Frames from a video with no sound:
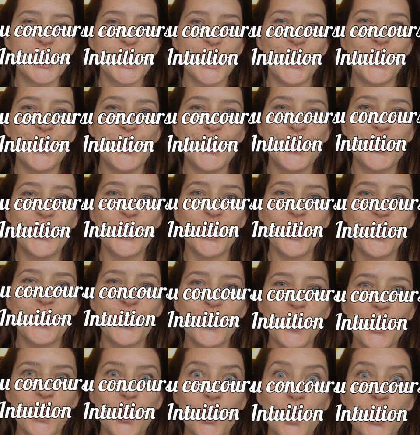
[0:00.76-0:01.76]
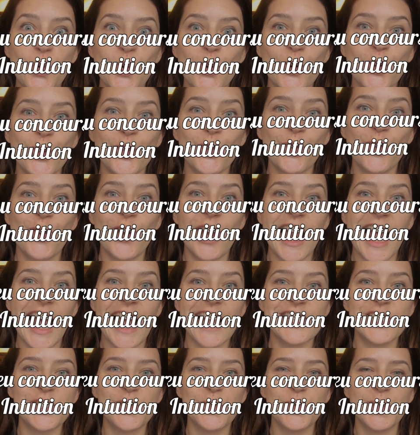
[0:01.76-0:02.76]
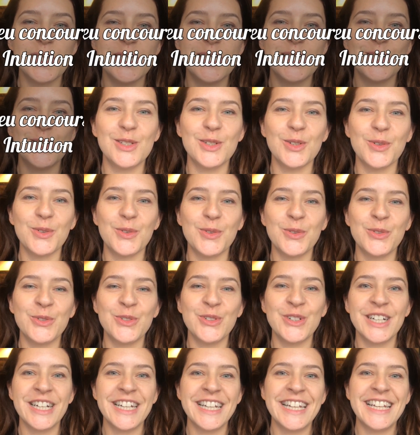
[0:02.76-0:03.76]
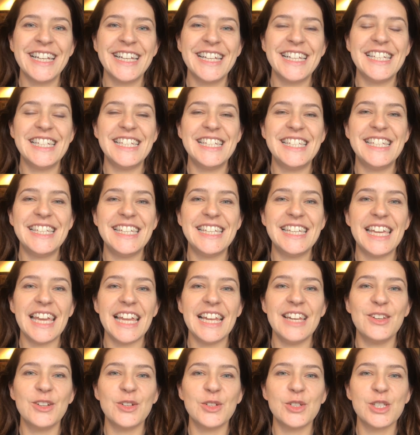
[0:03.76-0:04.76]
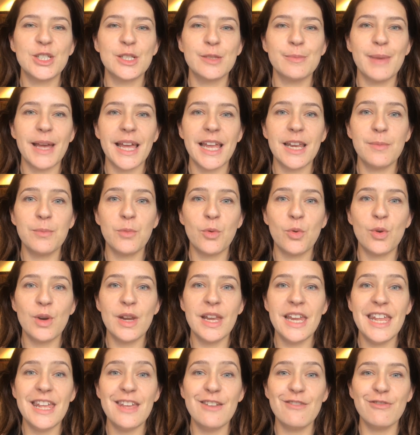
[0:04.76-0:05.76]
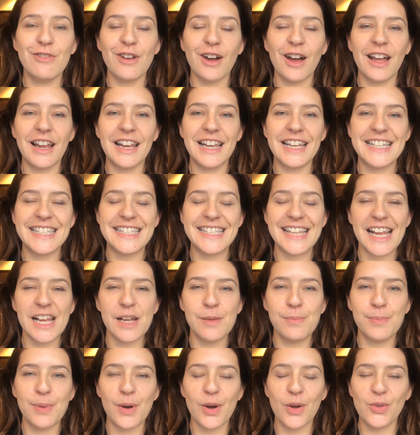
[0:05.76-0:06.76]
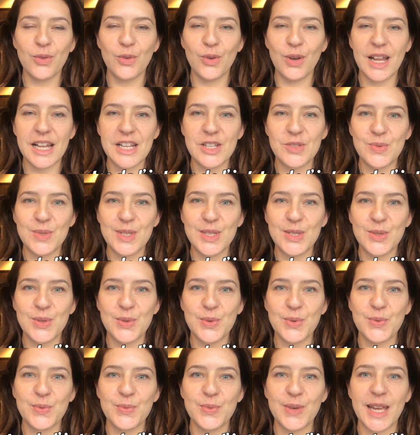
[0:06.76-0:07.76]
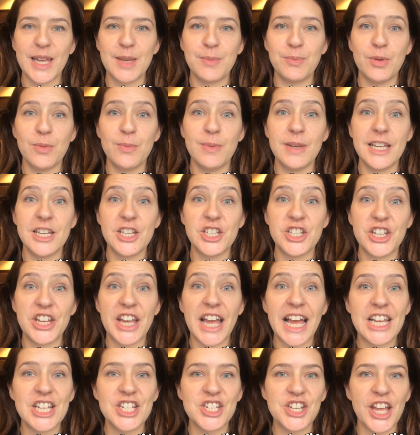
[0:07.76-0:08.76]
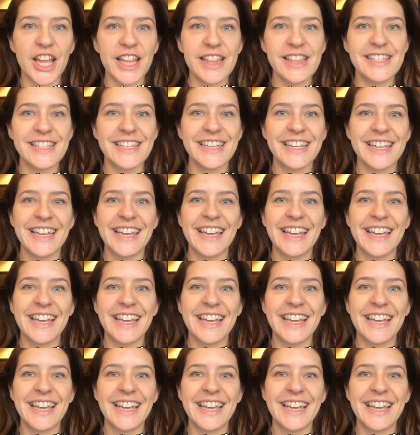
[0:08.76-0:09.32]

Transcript: c'est le jeu concours de l'intuition. D'ici quelques semaines, mon livre Les cinq portes de l'intuition va être publié chez Hachette